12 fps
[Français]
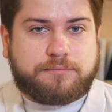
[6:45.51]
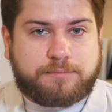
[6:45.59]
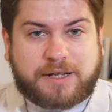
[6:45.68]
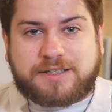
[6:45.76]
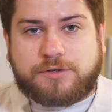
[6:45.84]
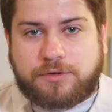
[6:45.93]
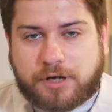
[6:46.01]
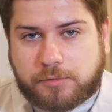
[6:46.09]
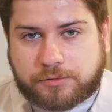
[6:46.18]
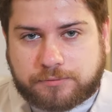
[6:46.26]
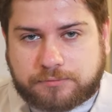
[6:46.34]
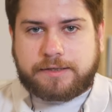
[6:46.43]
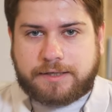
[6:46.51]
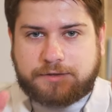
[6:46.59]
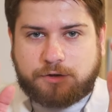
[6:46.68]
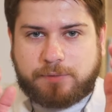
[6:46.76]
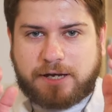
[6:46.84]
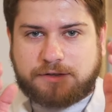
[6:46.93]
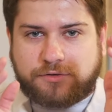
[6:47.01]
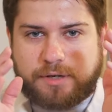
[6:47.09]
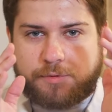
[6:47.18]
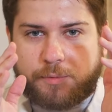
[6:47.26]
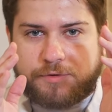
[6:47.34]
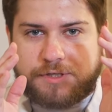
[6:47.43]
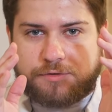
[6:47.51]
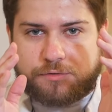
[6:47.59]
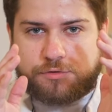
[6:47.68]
particulièrement. Ça se base sur la proposition